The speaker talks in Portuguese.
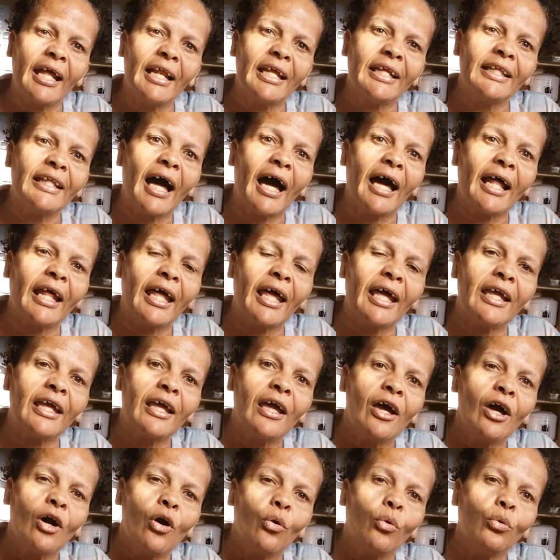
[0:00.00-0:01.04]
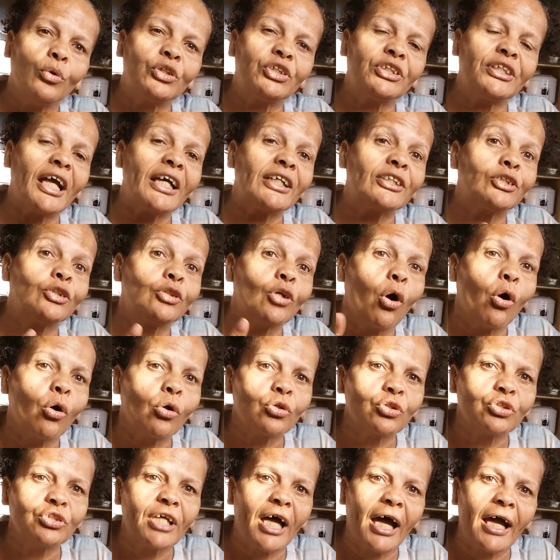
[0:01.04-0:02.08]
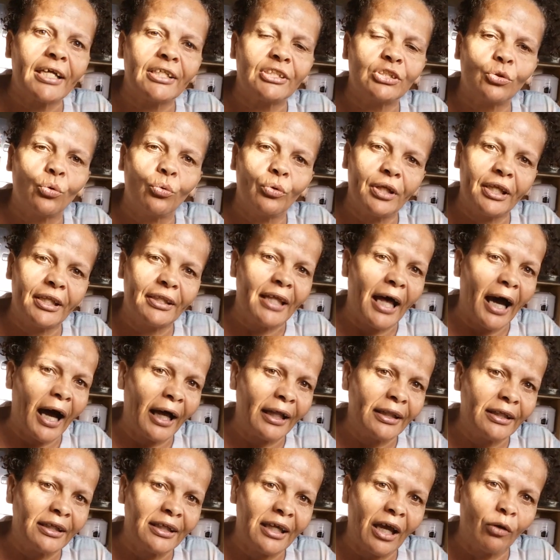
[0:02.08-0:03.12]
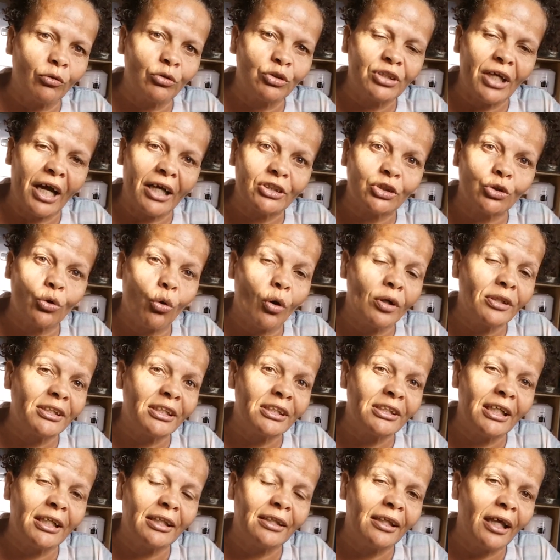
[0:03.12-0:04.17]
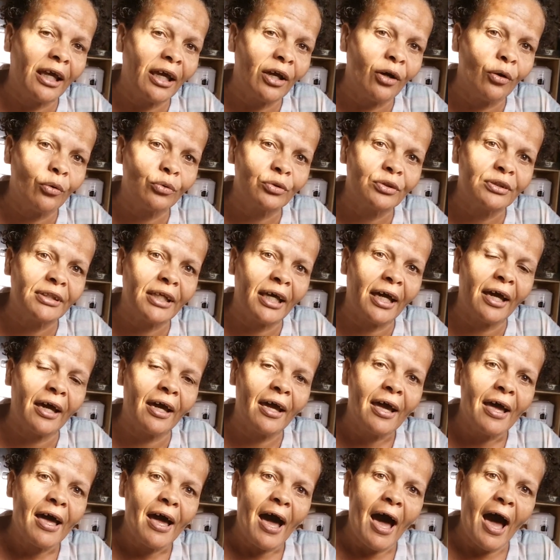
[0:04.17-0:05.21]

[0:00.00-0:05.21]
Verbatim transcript: E lhe darei os tesouros da escuridade, que é as coisas de Deus, né?